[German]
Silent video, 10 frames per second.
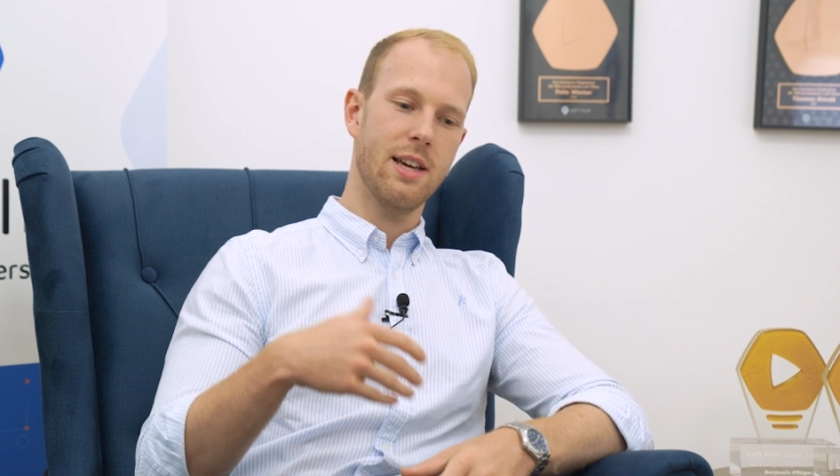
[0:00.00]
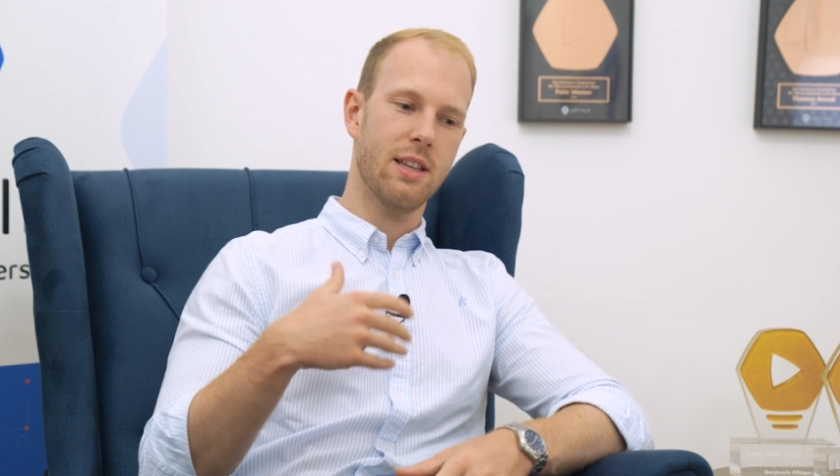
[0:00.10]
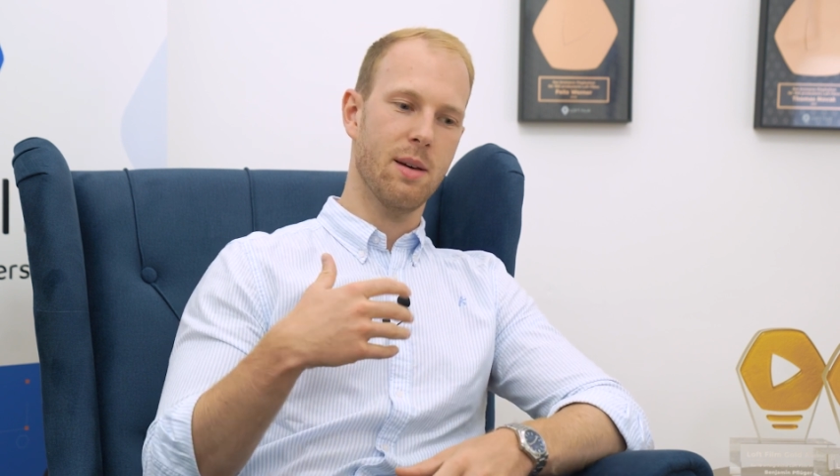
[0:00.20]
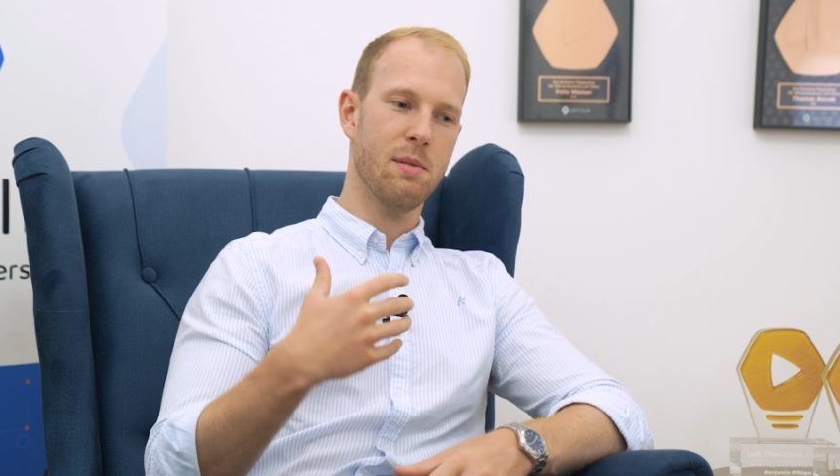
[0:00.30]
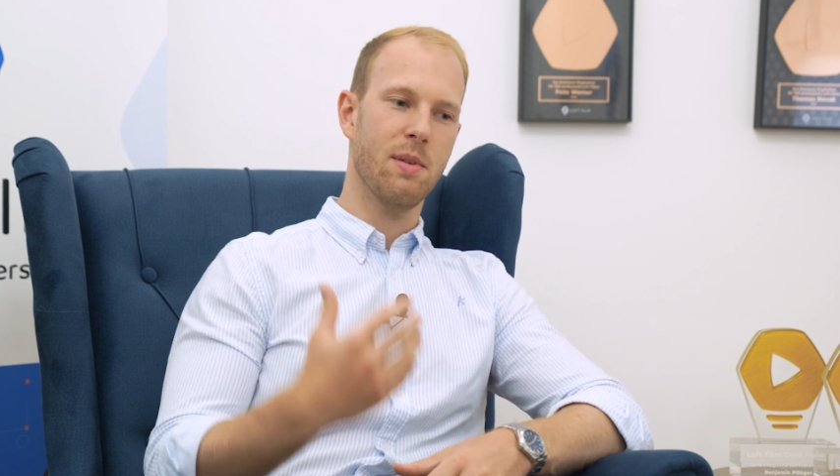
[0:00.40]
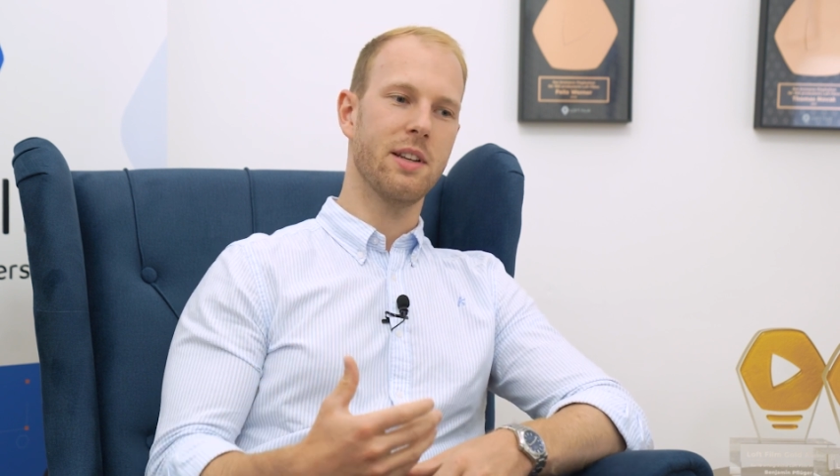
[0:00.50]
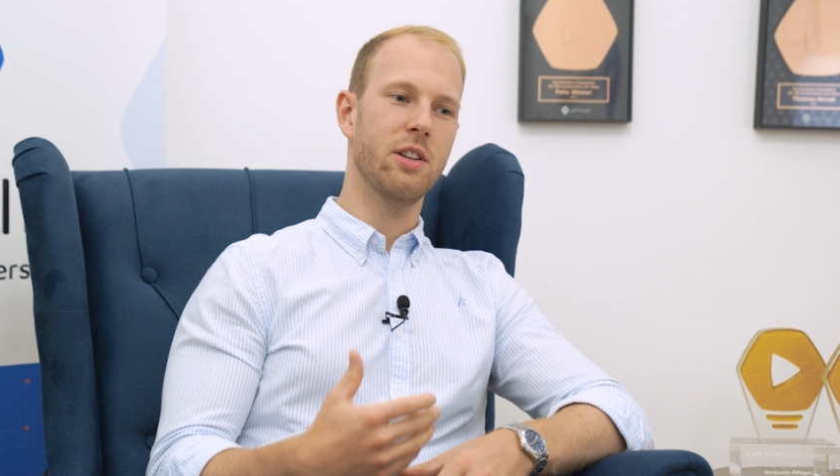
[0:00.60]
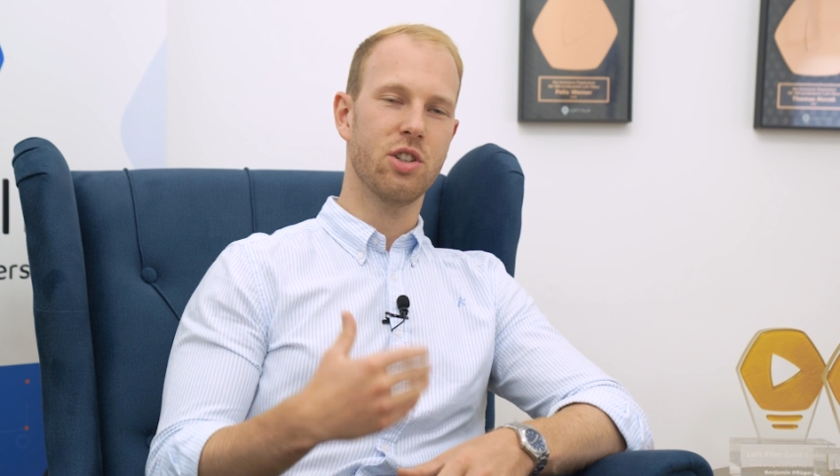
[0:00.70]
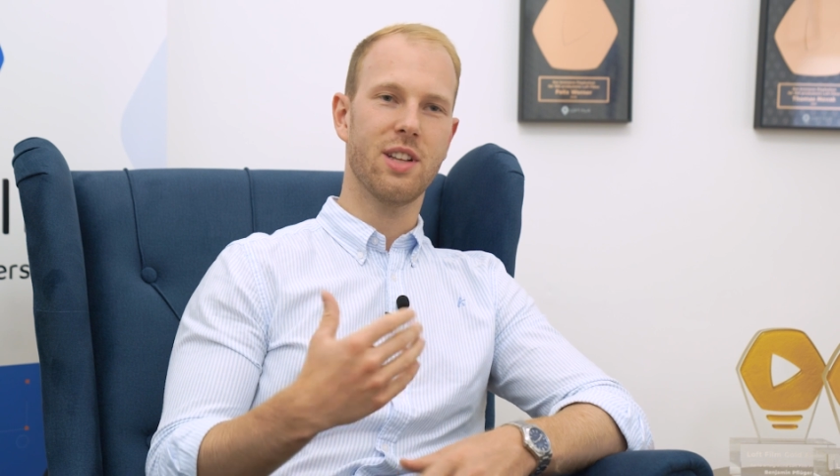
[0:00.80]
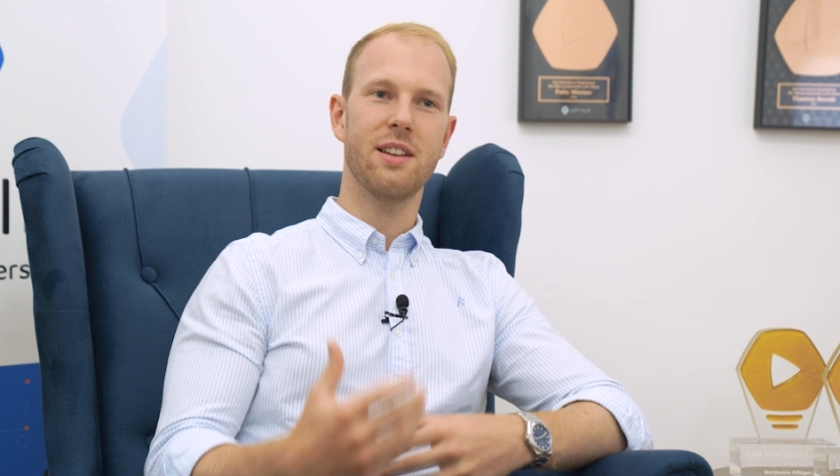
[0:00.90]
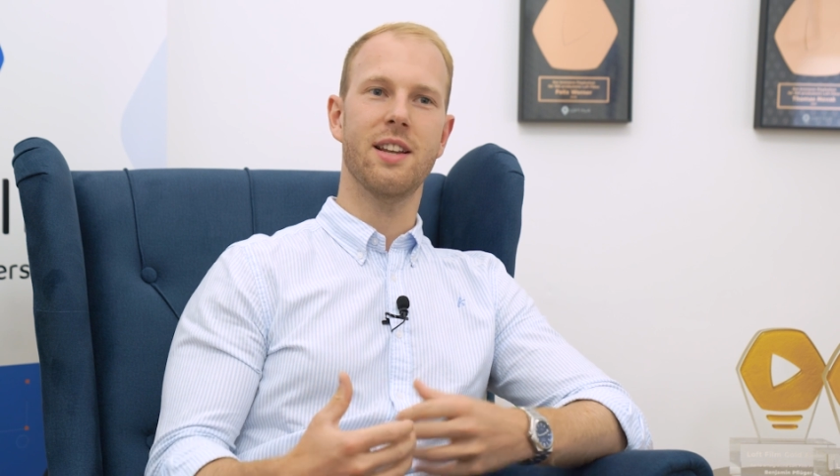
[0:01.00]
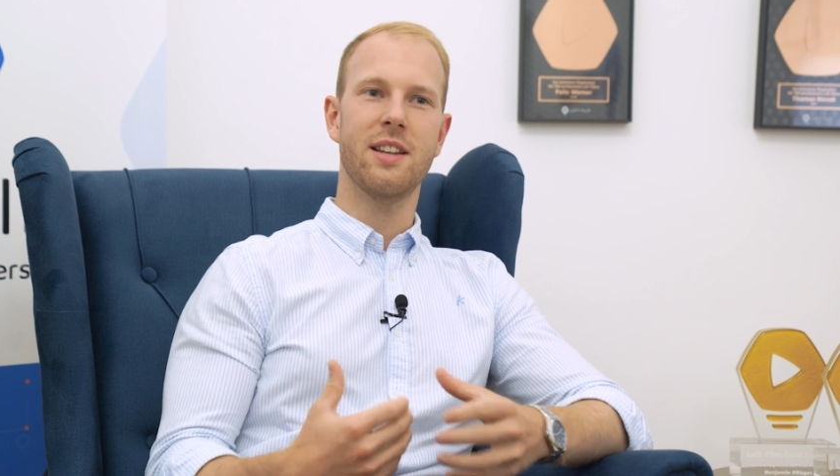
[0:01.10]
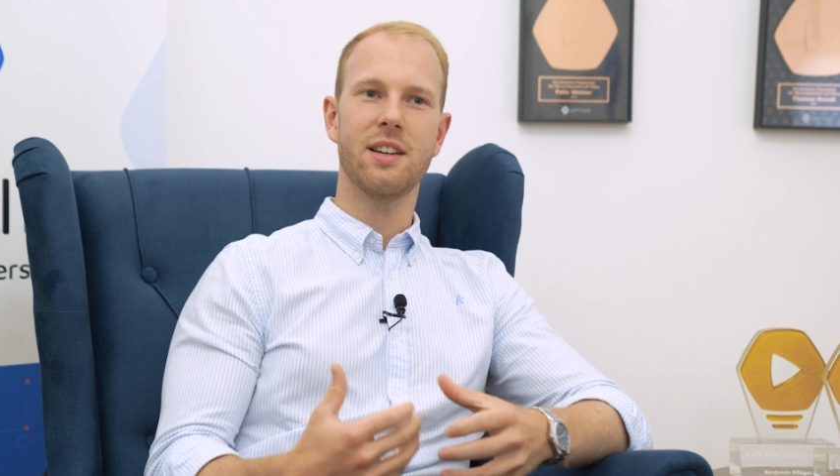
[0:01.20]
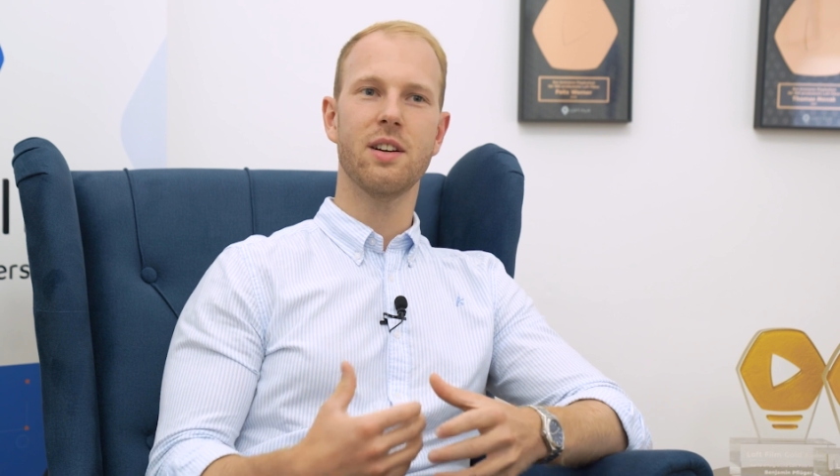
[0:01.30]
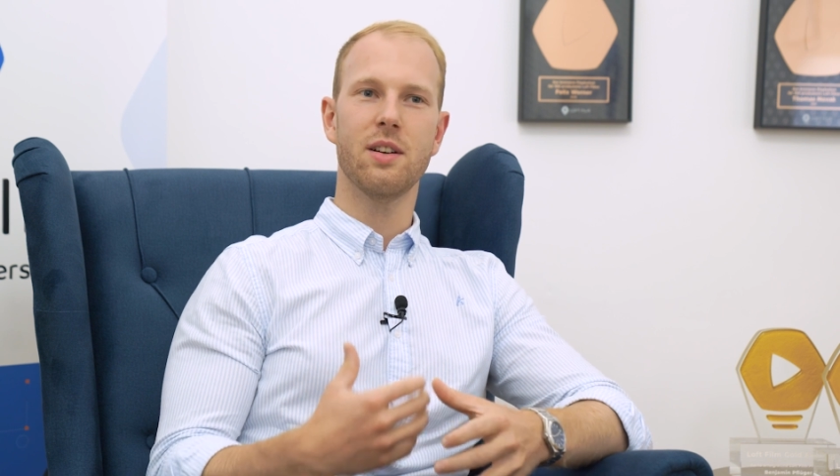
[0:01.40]
Ich habe immer den Stand der
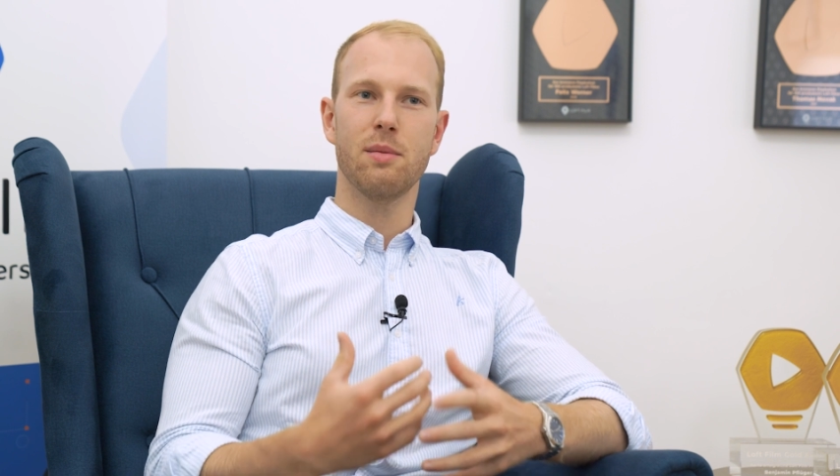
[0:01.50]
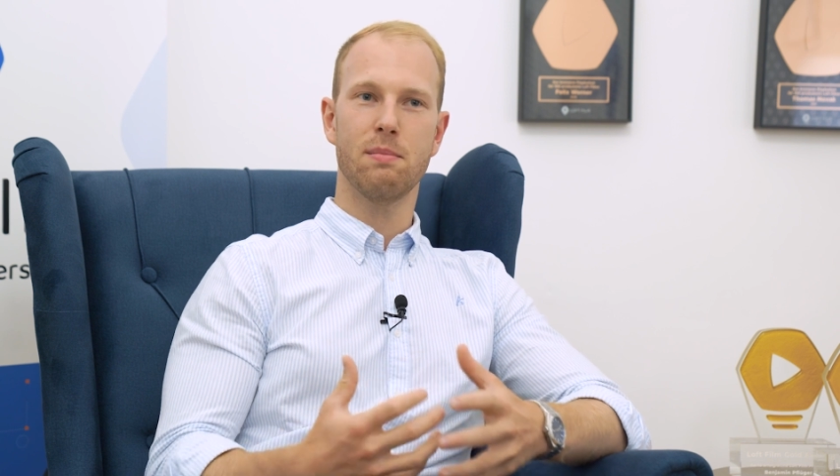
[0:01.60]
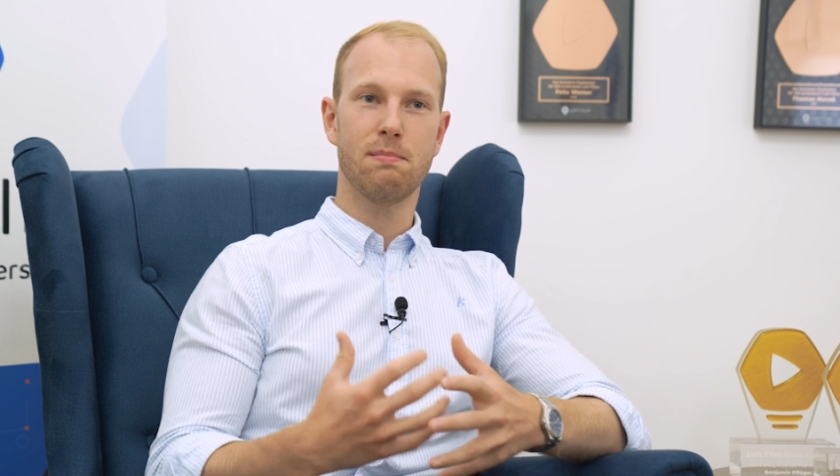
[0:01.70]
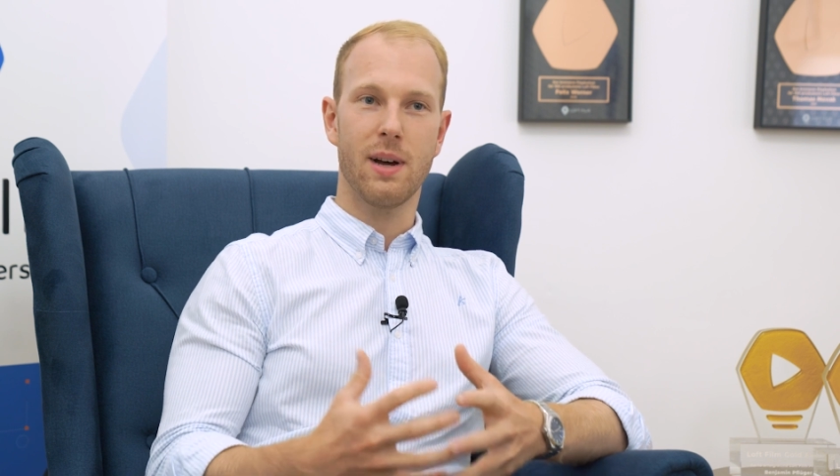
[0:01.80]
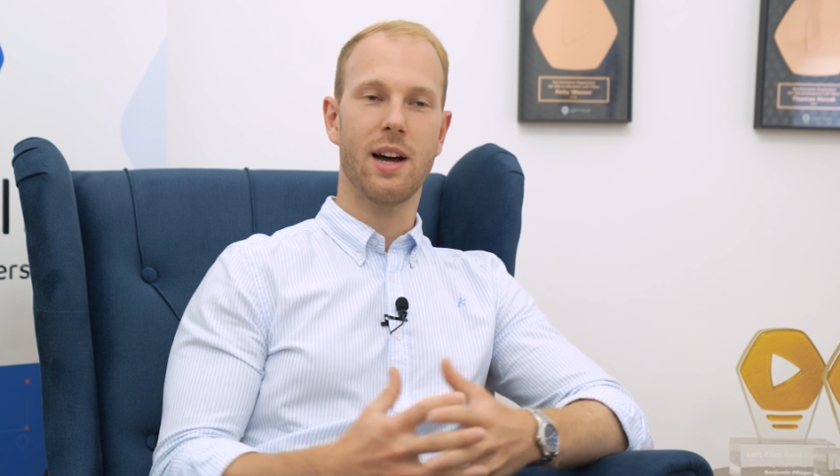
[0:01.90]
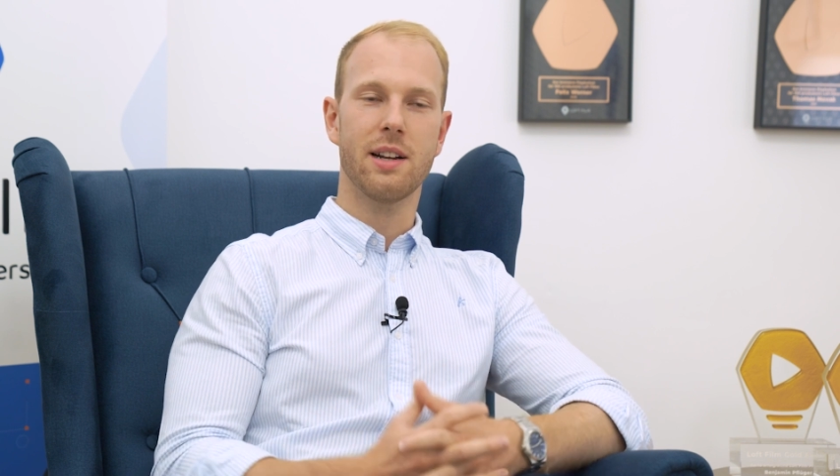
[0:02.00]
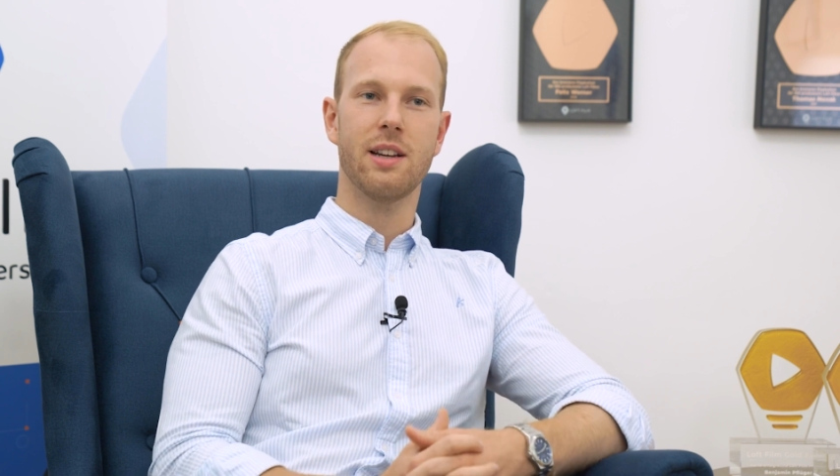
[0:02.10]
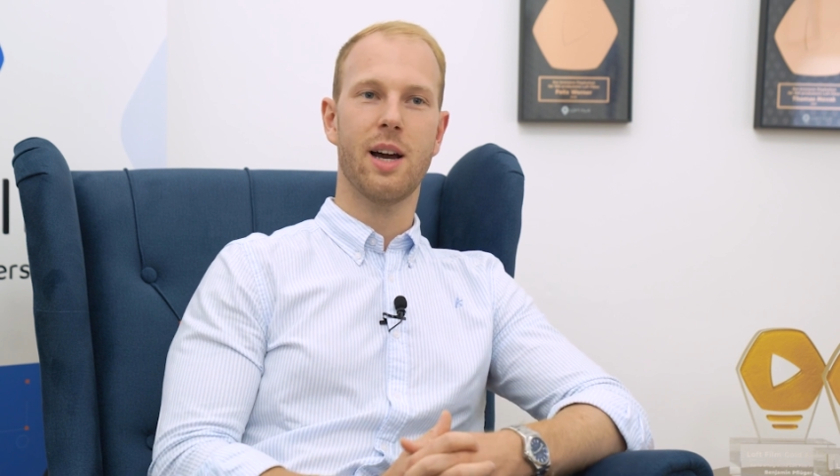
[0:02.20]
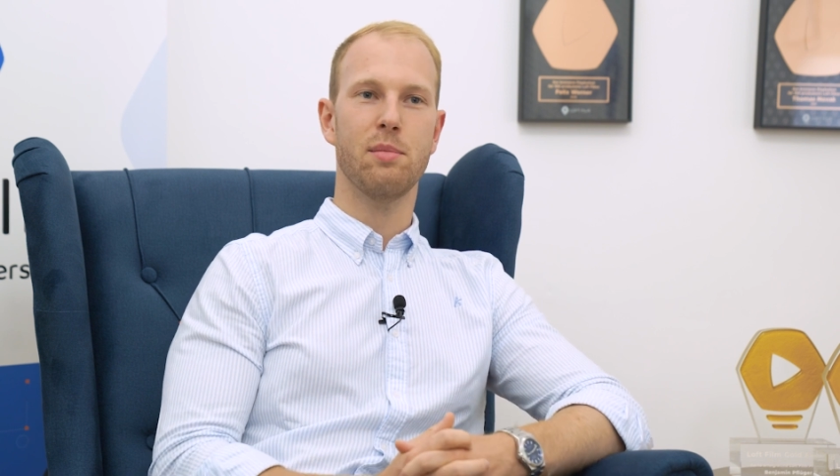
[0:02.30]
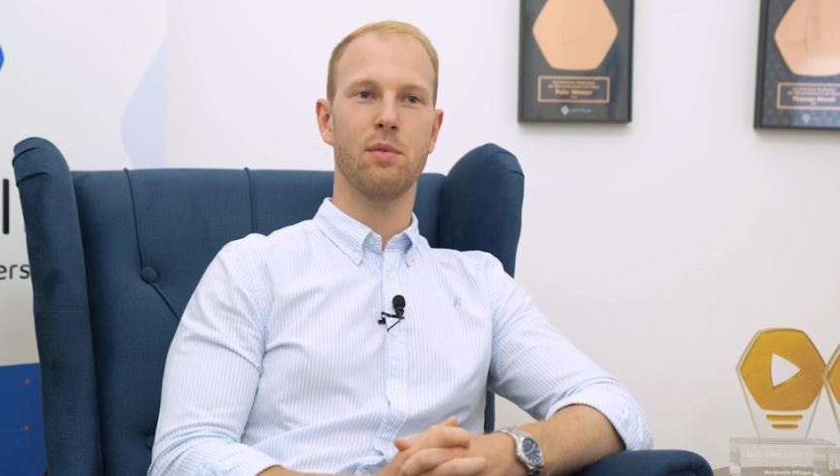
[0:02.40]
Dinge parat gehabt.